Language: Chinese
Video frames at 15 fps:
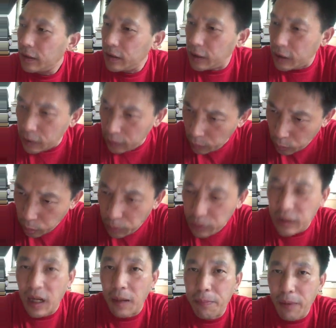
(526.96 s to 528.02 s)
试图
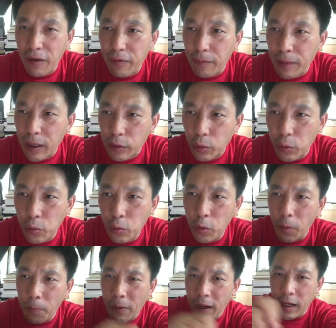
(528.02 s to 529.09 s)
想办法嘛，通
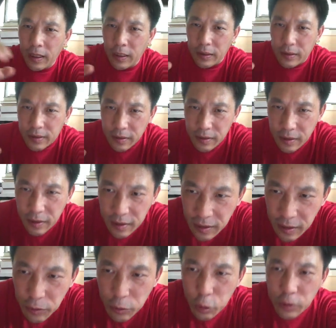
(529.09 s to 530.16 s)
过派自己的
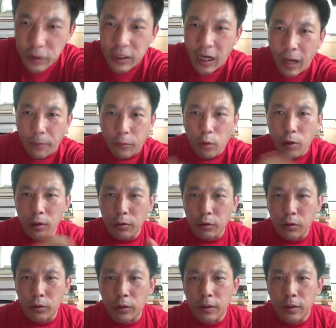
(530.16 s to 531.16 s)
人去假装